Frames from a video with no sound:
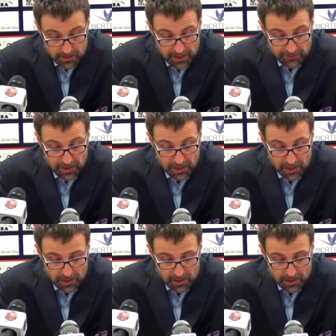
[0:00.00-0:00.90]

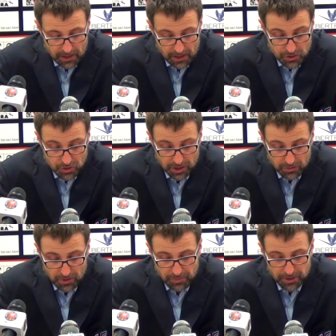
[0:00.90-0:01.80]
Davide ha
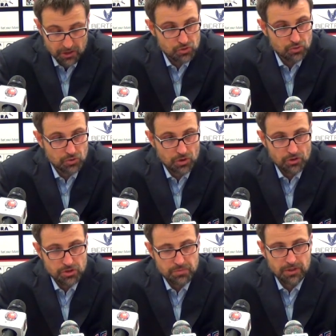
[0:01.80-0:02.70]
giocato una partita sottotono
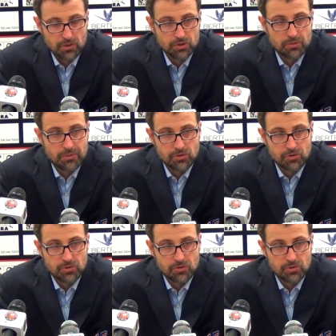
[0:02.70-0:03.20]
rispetto all'ultima ma